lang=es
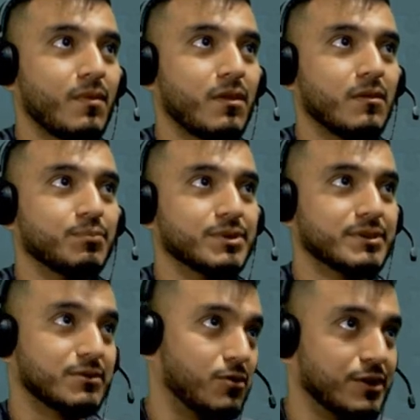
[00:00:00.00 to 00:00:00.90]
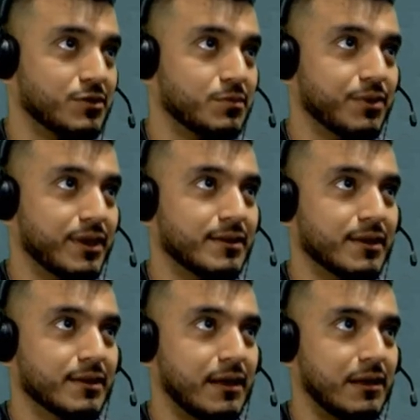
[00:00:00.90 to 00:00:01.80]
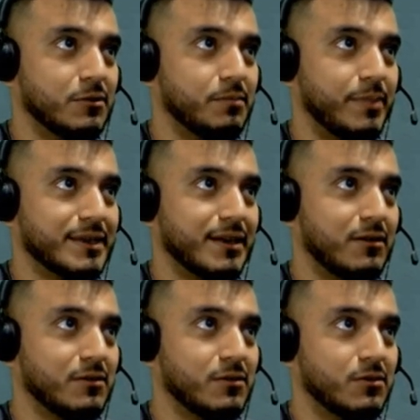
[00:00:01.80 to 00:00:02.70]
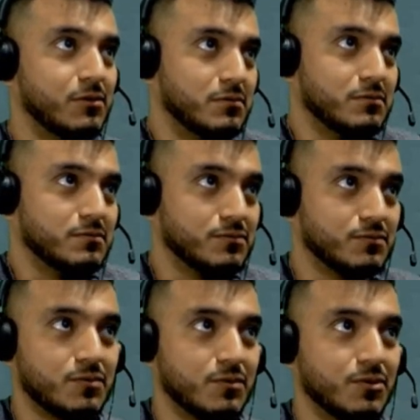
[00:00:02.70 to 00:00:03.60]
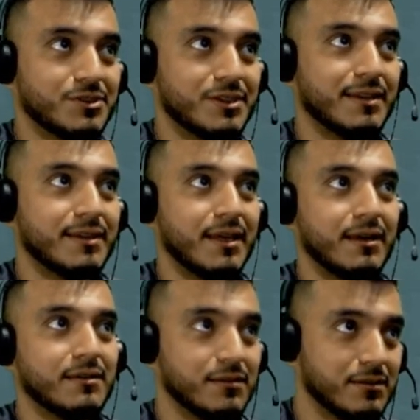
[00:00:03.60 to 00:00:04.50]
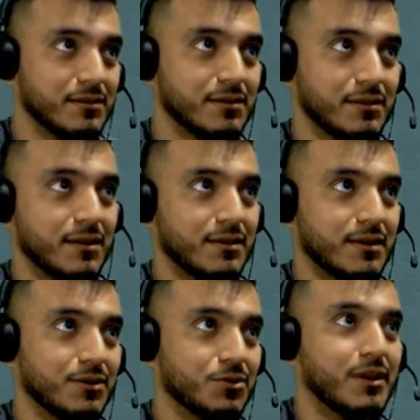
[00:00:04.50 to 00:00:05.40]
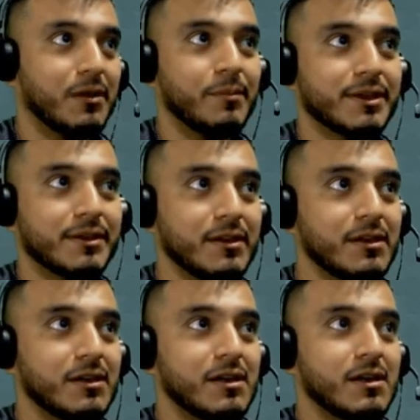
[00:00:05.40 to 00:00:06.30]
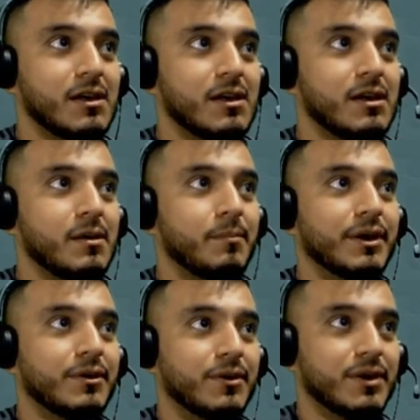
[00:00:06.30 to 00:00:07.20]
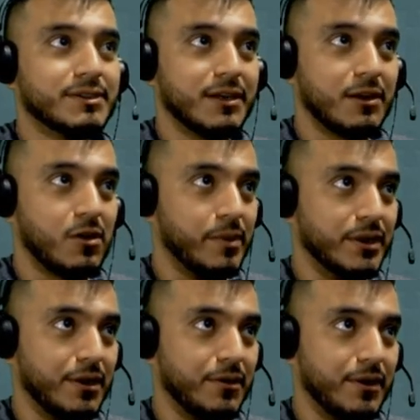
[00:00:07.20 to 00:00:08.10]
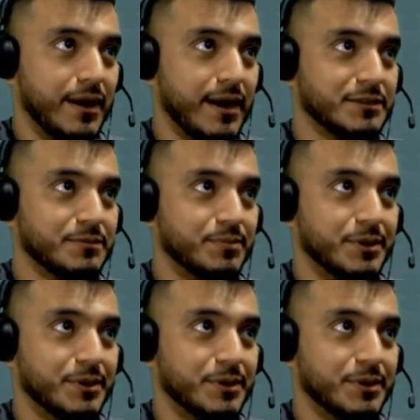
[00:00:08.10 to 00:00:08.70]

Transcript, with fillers: pues con eso puede entenderlo parcial o no sé qué tan qué tan totalmente pero ese es el comentario de Casper